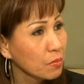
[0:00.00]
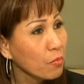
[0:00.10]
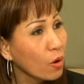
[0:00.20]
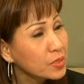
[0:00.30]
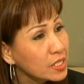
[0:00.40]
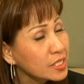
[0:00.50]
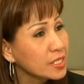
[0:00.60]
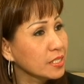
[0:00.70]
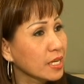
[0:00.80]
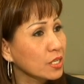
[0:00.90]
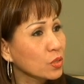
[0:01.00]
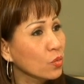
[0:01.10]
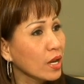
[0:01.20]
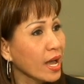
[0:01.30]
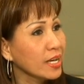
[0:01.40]
một chương trình đang
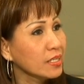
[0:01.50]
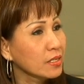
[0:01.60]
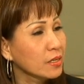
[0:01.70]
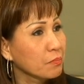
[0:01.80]
thu like